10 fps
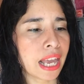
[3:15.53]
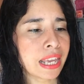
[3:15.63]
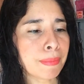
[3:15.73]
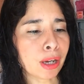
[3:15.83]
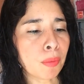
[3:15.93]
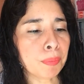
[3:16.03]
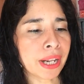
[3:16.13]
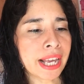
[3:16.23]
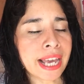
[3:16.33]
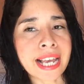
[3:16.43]
Y me
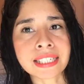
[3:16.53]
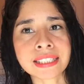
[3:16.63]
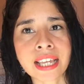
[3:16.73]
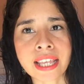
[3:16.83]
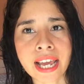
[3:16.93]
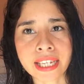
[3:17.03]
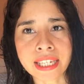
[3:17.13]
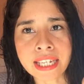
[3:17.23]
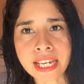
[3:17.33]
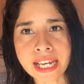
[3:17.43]
compré este de
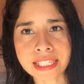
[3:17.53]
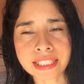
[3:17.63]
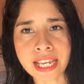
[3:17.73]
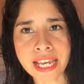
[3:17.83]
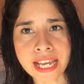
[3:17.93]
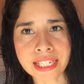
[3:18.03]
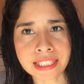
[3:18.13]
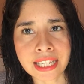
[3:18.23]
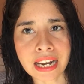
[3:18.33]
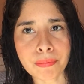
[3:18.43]
aquí, este
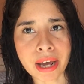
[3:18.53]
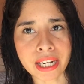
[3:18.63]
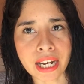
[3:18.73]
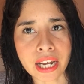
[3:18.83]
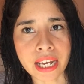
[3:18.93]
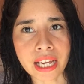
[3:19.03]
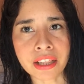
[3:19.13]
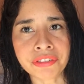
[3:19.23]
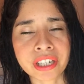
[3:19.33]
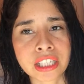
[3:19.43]
es de la marca
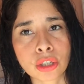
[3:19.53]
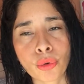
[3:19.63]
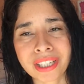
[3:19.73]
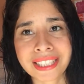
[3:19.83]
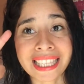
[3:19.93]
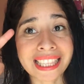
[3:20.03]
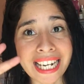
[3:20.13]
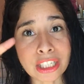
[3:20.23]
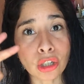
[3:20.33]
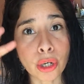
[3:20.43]
ELF, cuesta
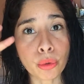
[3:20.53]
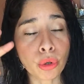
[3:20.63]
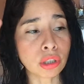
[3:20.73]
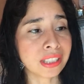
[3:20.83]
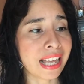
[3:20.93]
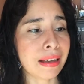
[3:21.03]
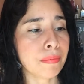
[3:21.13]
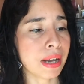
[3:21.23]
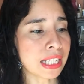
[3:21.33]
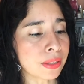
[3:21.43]
3 dolarucos nada
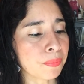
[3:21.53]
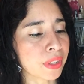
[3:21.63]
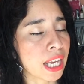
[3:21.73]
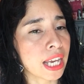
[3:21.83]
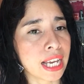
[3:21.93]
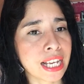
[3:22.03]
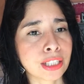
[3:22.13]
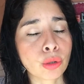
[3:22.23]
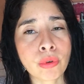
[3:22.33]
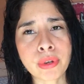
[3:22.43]
más.
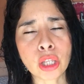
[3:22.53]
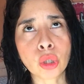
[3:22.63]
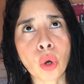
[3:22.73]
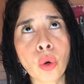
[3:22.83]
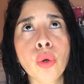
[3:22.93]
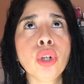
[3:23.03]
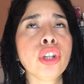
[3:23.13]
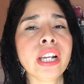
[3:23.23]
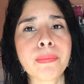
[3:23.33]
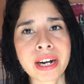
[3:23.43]
Estuve viendo
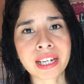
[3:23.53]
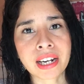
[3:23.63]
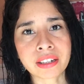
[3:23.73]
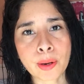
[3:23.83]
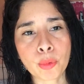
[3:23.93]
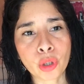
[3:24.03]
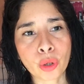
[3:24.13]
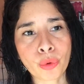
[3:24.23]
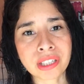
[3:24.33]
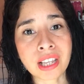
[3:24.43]
uno de la marca Revlon
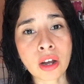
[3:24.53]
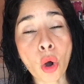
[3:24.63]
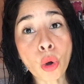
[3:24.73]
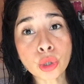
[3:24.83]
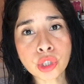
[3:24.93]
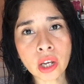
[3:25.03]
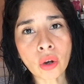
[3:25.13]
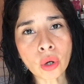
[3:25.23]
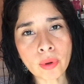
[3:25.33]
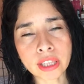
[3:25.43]
y cuestan
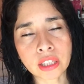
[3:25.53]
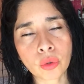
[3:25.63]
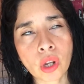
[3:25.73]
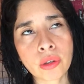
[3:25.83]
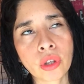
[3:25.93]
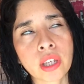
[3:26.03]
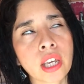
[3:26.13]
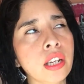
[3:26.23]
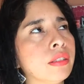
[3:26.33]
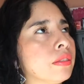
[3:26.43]
11,99. Yo
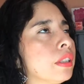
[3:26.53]
dije,